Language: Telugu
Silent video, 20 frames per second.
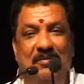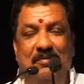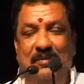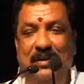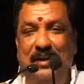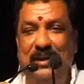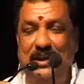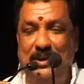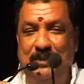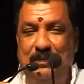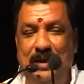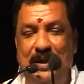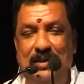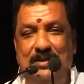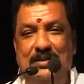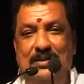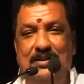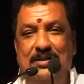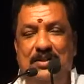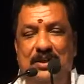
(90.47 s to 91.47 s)
మన
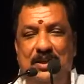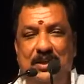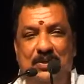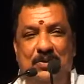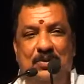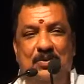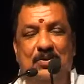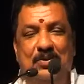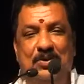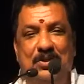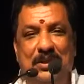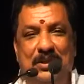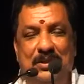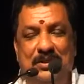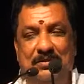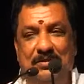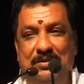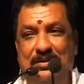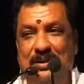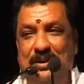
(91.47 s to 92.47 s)
ఎక్స్పాన్షన్ చేస్తూ
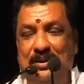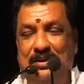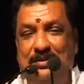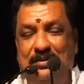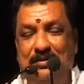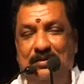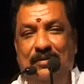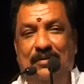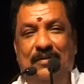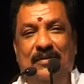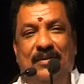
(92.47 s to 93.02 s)
చేస్తూ చేస్తూ